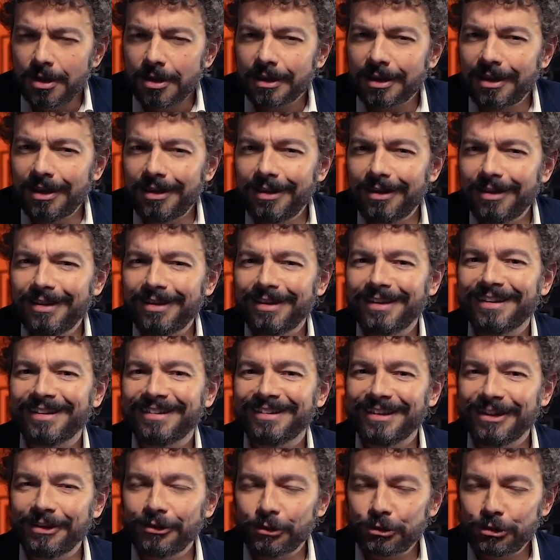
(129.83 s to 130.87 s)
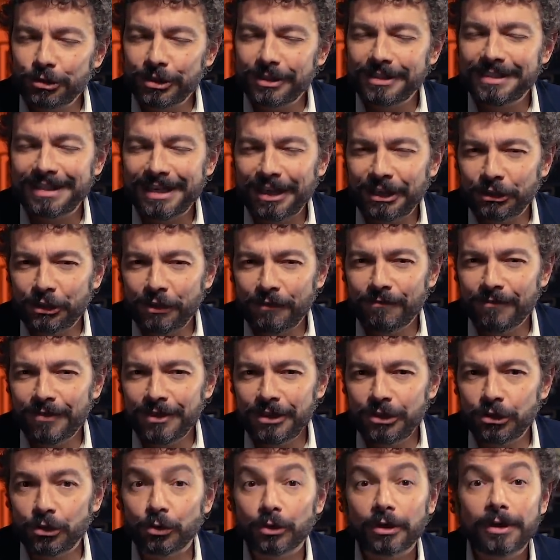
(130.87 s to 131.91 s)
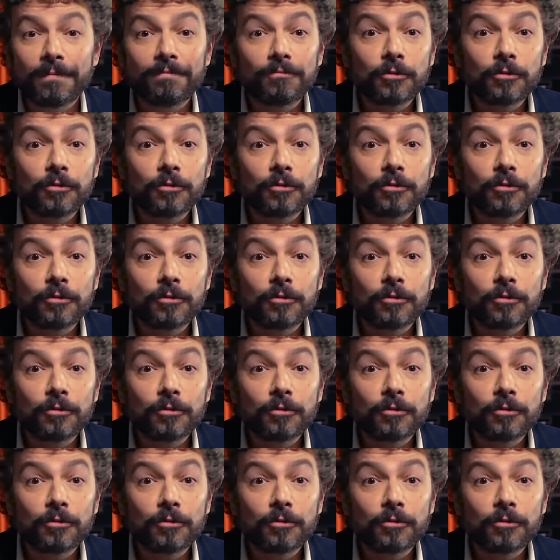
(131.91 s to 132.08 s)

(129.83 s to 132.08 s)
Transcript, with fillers: che dallo scienziato inventore